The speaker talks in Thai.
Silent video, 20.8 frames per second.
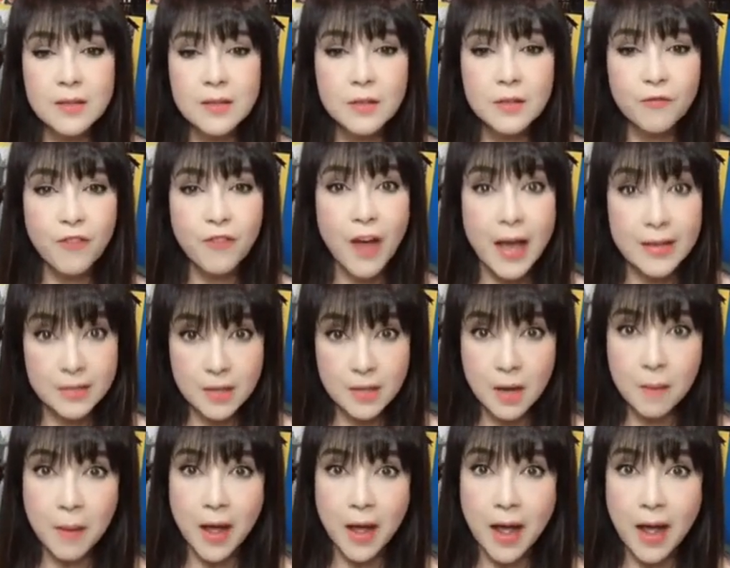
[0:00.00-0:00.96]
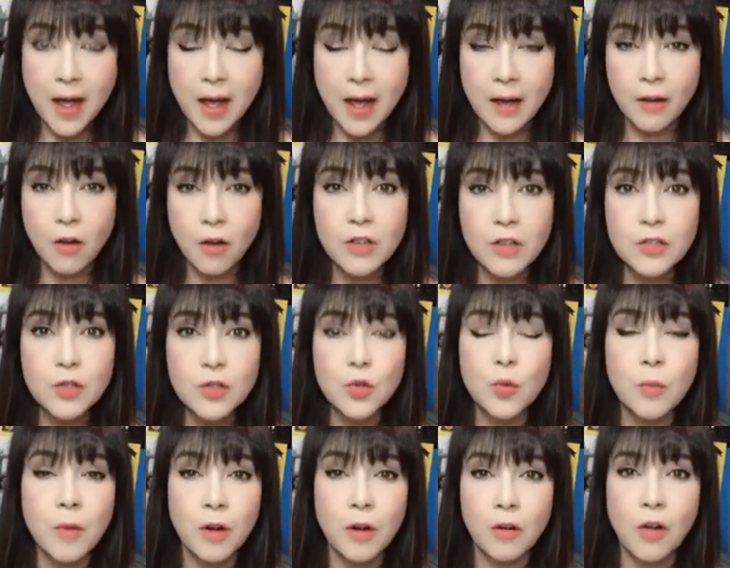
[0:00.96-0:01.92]
ฝ่ายเสื้อผ้าคอสตูม
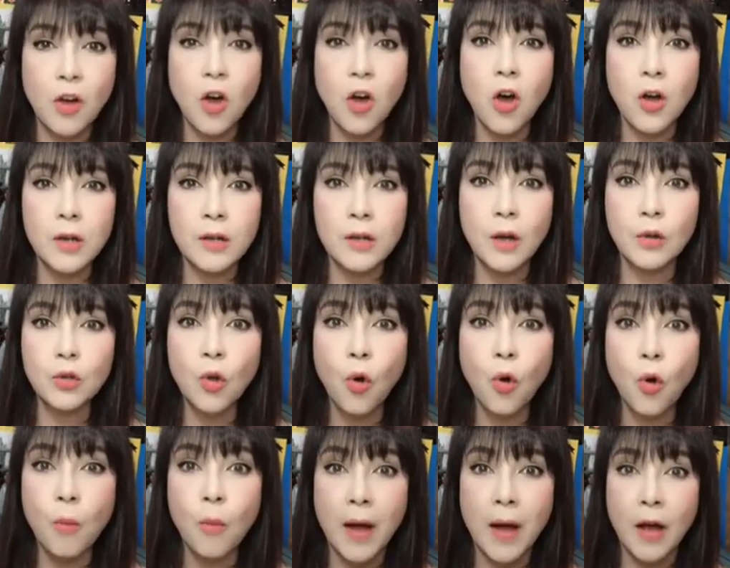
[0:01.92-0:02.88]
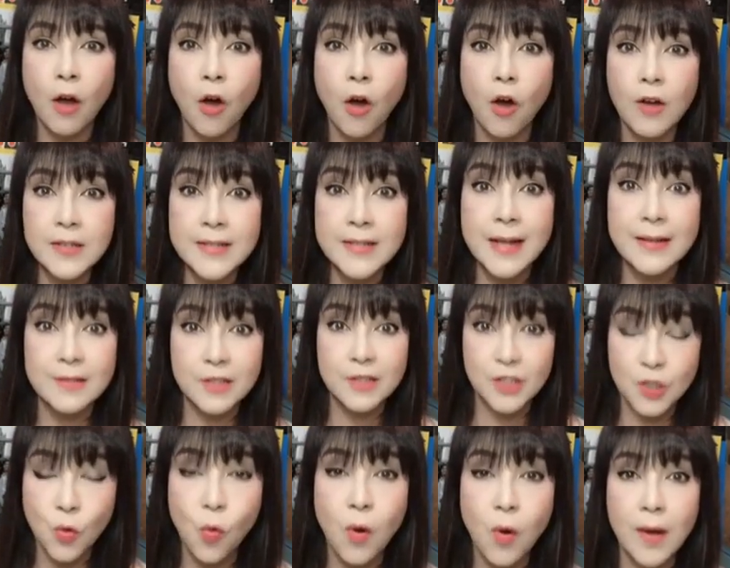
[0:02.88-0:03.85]
ของละครเขาโทรมาขอสัด
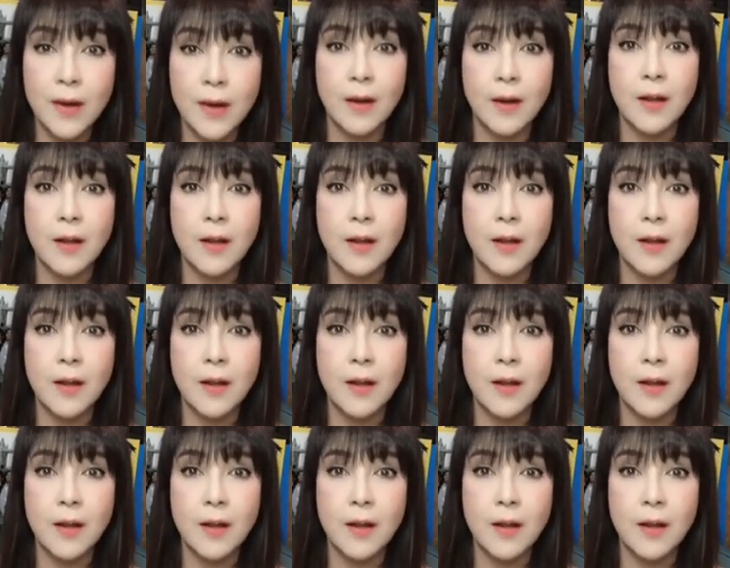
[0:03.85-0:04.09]
ส่วน